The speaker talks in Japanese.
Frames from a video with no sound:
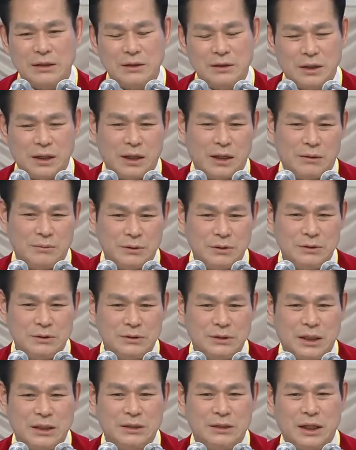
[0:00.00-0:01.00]
そうやっ
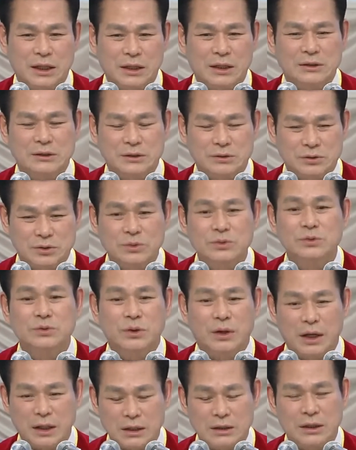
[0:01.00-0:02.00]
て小さい時
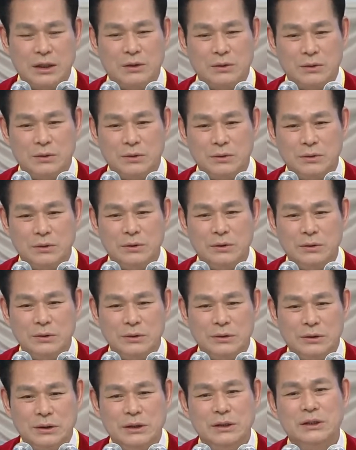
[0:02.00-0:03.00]
からちゃんと教え
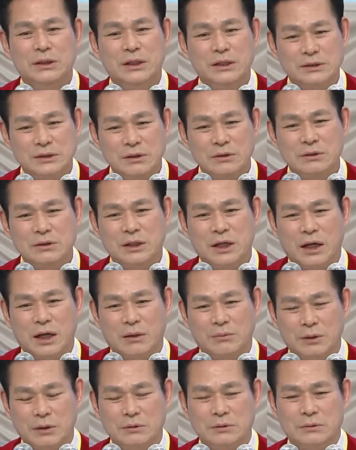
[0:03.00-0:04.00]
れば素直
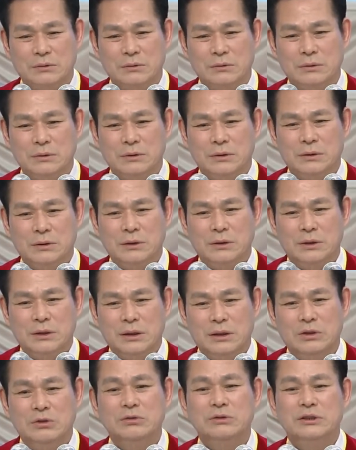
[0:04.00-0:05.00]
に従う子供
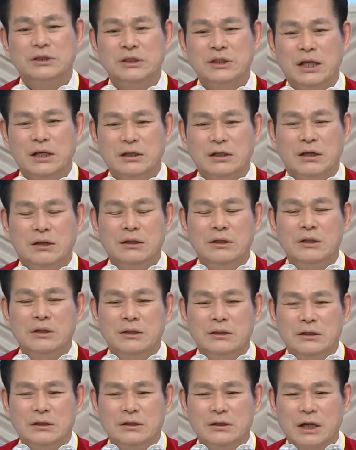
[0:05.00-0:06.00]
になるしす
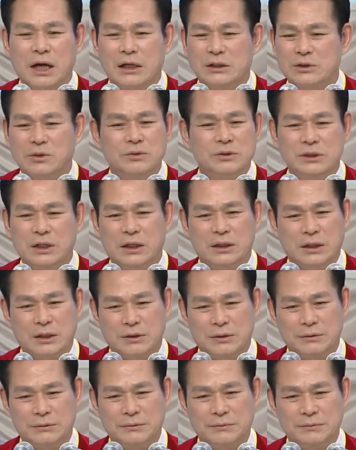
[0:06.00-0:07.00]
ると肉の
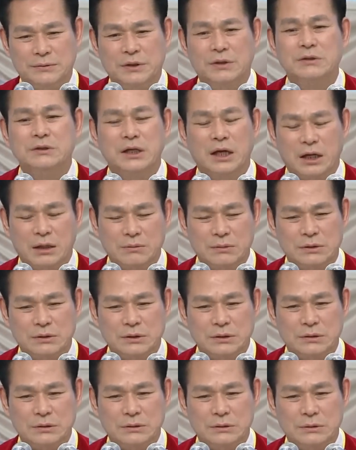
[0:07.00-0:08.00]
欠如は生
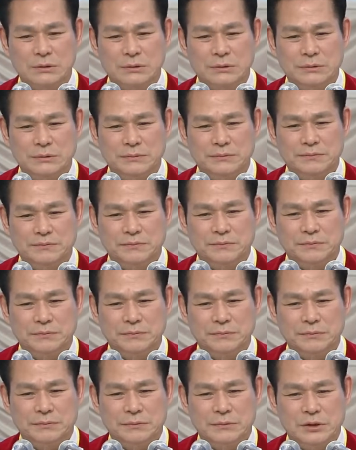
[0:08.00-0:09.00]
じないのです
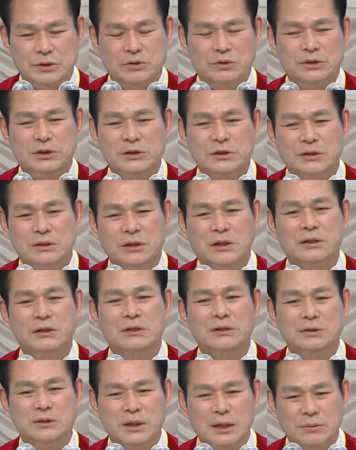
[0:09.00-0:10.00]

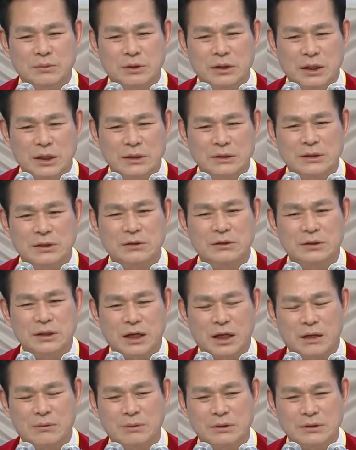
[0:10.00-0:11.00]
肉の欠
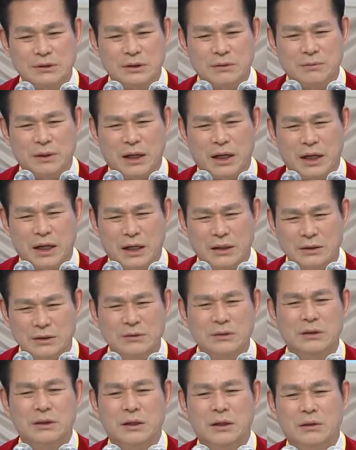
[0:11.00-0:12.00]
如のせいで
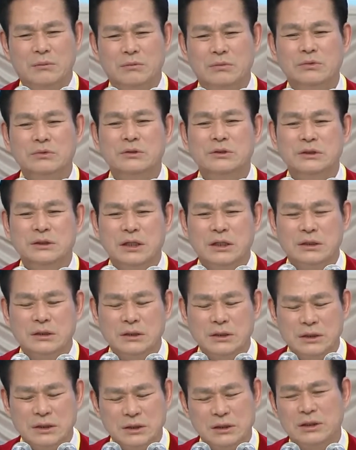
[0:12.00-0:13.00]
子供がいろんな
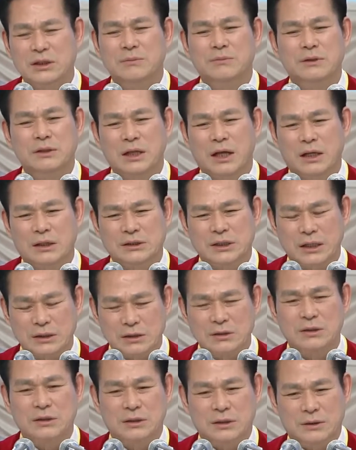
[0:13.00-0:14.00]
問題を起こすの
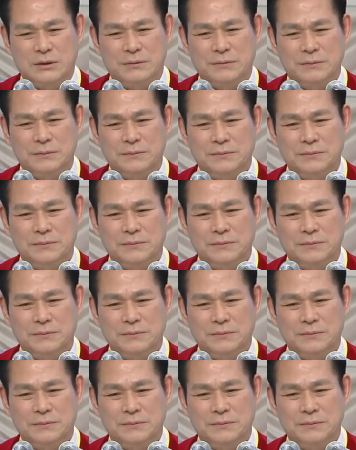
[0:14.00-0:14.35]
です